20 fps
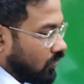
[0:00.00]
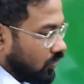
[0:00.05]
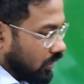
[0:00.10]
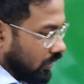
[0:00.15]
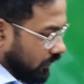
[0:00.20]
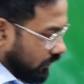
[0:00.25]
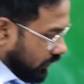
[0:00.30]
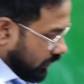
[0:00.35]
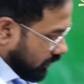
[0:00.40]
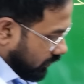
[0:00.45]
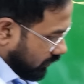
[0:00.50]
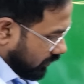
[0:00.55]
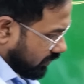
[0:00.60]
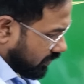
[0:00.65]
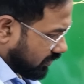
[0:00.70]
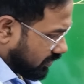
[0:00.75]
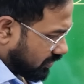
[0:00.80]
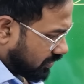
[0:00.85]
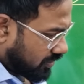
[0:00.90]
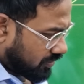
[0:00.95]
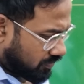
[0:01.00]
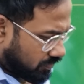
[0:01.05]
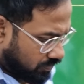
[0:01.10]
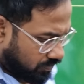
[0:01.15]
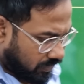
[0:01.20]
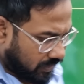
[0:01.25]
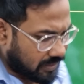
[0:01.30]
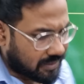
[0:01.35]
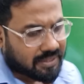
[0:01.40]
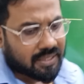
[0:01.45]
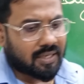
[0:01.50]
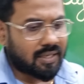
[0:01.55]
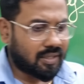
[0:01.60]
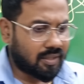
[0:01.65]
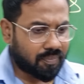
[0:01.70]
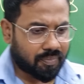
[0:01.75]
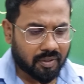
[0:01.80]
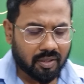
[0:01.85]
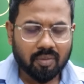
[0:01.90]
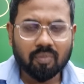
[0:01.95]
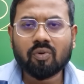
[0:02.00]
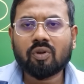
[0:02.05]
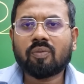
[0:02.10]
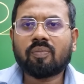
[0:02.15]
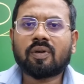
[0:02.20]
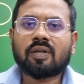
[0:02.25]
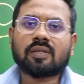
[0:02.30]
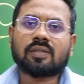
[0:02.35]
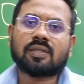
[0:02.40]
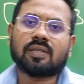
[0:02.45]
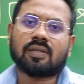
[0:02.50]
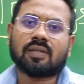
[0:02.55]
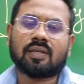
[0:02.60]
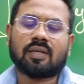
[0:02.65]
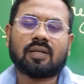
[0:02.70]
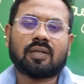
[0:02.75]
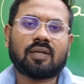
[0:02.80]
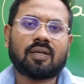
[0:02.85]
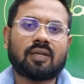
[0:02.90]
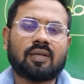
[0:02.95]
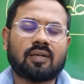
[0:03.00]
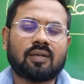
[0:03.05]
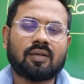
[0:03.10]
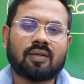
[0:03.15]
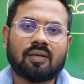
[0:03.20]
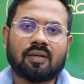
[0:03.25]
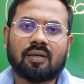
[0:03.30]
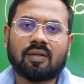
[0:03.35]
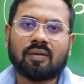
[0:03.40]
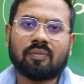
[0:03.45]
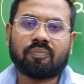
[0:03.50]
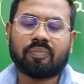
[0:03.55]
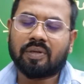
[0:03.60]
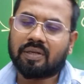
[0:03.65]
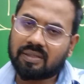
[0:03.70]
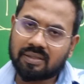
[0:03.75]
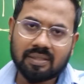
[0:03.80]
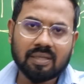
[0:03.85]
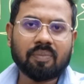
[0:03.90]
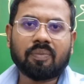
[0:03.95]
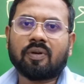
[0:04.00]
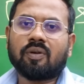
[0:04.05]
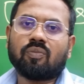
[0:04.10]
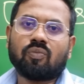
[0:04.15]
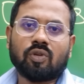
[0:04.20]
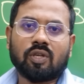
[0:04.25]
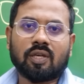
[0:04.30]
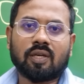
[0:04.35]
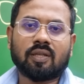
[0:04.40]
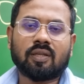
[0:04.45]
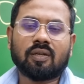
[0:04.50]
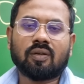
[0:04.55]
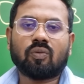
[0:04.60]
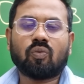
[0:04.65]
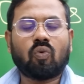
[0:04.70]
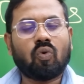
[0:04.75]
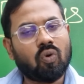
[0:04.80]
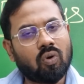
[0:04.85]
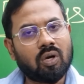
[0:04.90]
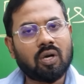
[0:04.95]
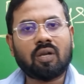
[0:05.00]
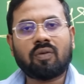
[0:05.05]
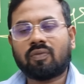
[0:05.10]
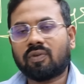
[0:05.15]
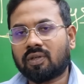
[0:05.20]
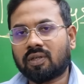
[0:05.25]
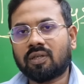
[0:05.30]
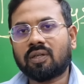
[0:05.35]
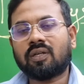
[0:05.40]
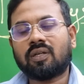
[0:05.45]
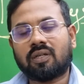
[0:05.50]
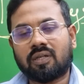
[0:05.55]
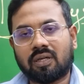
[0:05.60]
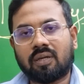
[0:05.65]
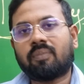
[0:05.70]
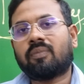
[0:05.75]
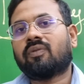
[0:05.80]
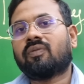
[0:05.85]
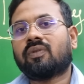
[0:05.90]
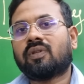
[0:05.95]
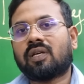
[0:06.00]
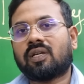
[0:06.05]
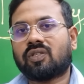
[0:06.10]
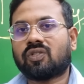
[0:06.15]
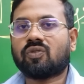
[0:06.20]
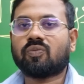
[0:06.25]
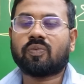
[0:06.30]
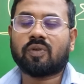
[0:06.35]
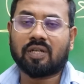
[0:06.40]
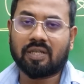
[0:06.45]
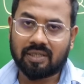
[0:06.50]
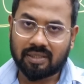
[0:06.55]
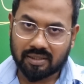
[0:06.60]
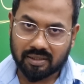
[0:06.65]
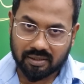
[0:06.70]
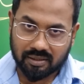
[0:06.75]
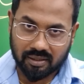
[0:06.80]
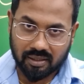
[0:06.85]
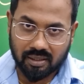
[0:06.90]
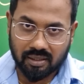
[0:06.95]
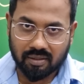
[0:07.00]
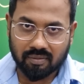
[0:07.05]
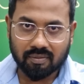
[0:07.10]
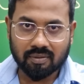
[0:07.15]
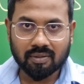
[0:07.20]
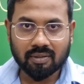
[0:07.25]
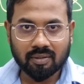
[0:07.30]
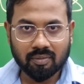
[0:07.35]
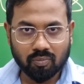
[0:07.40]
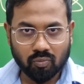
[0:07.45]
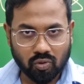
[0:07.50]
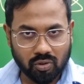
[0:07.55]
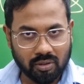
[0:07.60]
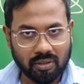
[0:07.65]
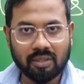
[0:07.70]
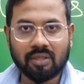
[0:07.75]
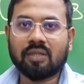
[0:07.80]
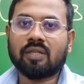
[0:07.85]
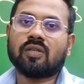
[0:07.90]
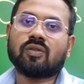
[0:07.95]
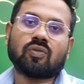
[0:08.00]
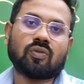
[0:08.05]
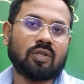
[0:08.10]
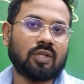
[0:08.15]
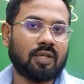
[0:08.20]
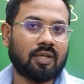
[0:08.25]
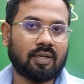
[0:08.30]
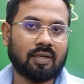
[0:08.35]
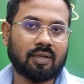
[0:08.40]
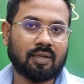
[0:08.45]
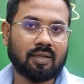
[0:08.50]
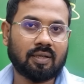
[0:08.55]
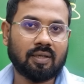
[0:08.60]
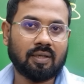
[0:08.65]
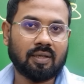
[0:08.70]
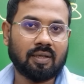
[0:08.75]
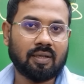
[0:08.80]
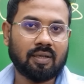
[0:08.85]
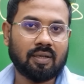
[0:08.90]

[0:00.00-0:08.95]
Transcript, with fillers: ஓகேவா பெருசாக எதாவது பண்ண முடியுமாங்க சார் எங்களால் பெருசாக பண்ண முடியாது ஓரளவுக்கு நம்ம வந்து அச்சீவ் பண்ணலாம் இதைத்தான் நான் வந்து முதல்லேருந்தே சொல்லிக்கிட்டு இருக்கேன்